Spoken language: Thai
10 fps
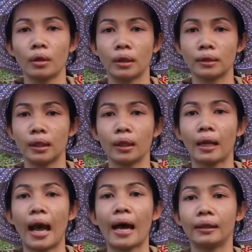อย่างเช่น
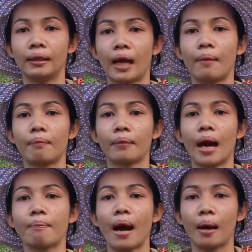ร้านที่ทำ
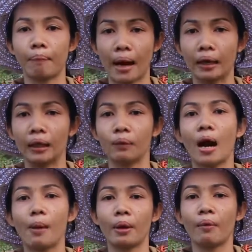น้ำผักปั่น หรือ
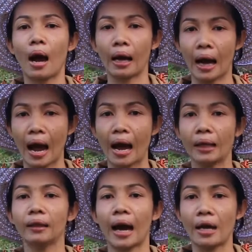ว่าเอาไปวางขาย
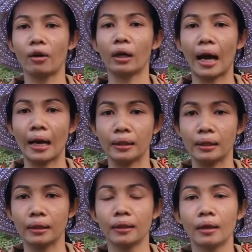หรือขายออนไลน์อย่า
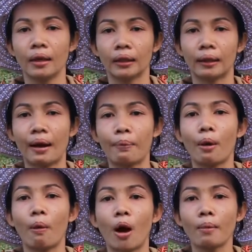งนี้ แต่ว่าพ่
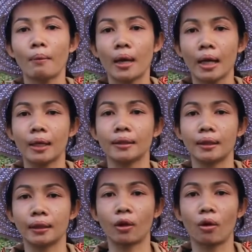อพ่อแม่แม่เกษ
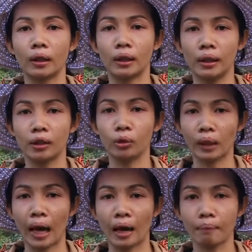ตรกรที่อยู่
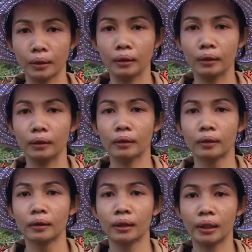ต่างอำเภอ
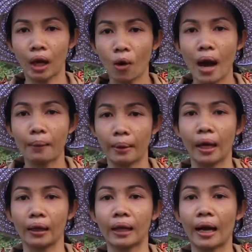ที่เขาวางแผ
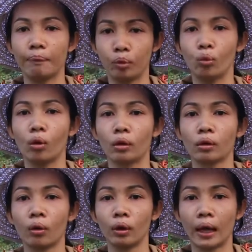นการปลูก
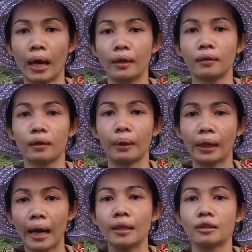คนละเป็น
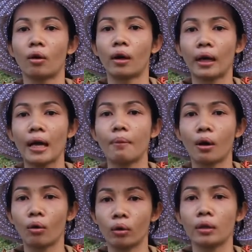ไร่สองไร่
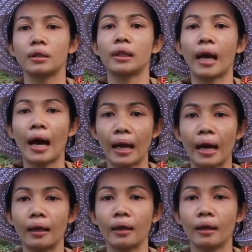บางคนก็สี่ห้าไร่